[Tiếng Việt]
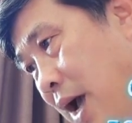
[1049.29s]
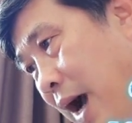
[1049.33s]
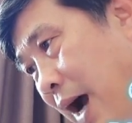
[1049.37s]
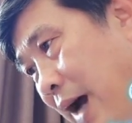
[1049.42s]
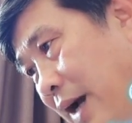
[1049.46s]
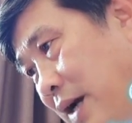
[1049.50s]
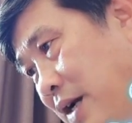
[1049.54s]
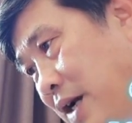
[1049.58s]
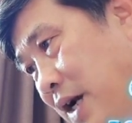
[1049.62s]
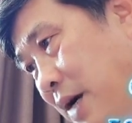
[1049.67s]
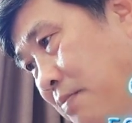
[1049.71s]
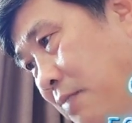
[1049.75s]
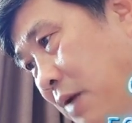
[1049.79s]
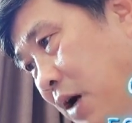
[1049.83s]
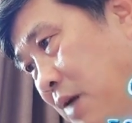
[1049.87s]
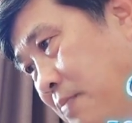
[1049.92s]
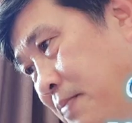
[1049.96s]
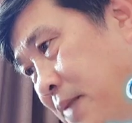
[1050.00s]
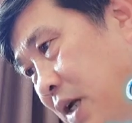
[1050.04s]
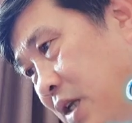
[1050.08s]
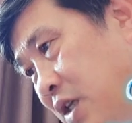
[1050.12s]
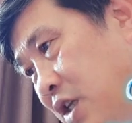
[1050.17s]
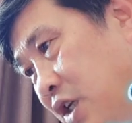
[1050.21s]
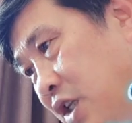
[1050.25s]
Hắn đã mở
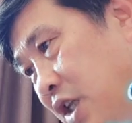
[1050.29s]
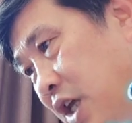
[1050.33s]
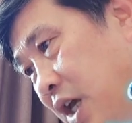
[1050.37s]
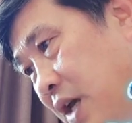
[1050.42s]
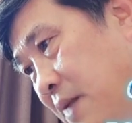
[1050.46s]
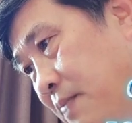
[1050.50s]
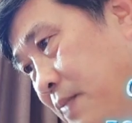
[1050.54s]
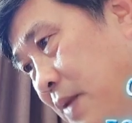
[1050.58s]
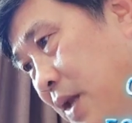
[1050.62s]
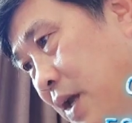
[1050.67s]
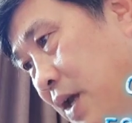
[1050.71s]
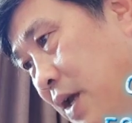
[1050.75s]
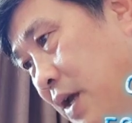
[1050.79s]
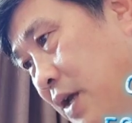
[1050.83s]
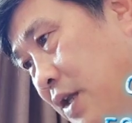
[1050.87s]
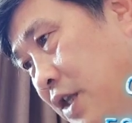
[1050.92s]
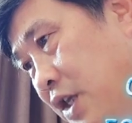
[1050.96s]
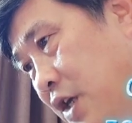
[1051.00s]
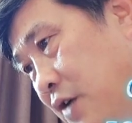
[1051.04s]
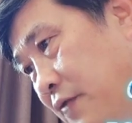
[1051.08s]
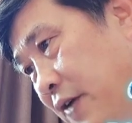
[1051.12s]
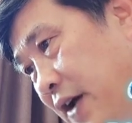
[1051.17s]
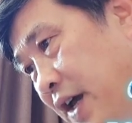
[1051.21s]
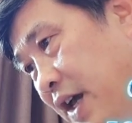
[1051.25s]
miệng như thế.
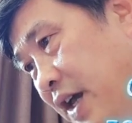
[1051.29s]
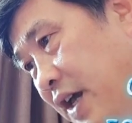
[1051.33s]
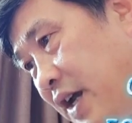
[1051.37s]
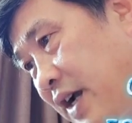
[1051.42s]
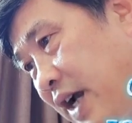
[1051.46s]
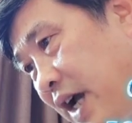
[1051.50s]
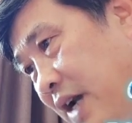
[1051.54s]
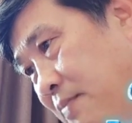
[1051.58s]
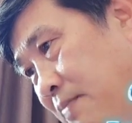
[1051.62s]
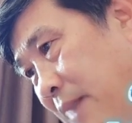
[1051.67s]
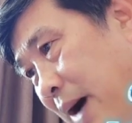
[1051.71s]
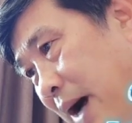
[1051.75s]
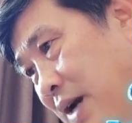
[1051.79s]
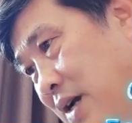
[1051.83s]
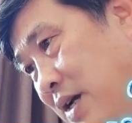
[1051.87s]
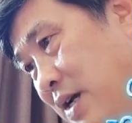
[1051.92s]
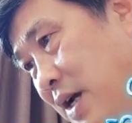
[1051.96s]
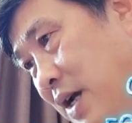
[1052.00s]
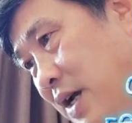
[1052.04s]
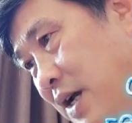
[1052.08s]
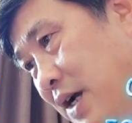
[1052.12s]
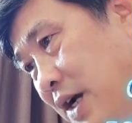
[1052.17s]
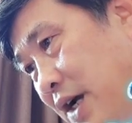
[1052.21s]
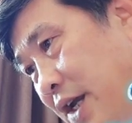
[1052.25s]
Như vậy căn bản
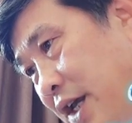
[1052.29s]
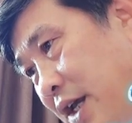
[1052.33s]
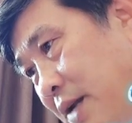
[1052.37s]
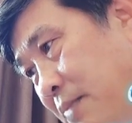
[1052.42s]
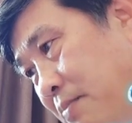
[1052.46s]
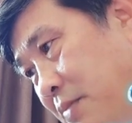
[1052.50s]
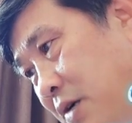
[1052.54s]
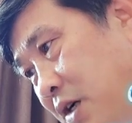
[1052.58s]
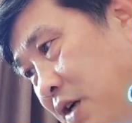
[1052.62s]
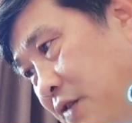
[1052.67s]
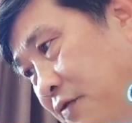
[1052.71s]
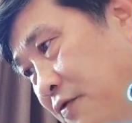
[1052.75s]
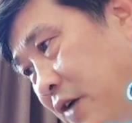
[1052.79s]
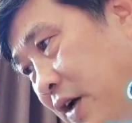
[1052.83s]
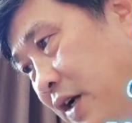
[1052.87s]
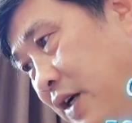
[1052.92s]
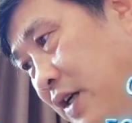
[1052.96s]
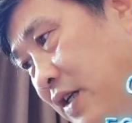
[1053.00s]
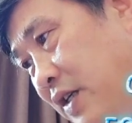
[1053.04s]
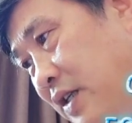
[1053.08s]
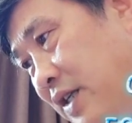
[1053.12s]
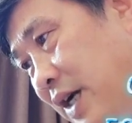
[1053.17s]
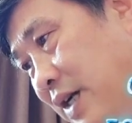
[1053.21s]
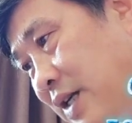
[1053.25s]
liền 10
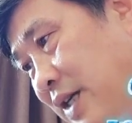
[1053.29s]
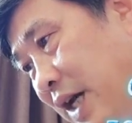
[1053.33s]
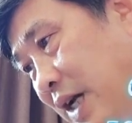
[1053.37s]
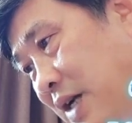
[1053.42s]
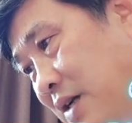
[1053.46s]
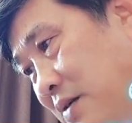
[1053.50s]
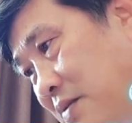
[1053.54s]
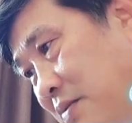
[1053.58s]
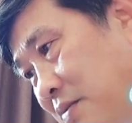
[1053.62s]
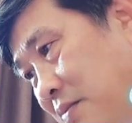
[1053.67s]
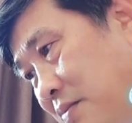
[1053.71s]
phần chắc chắn.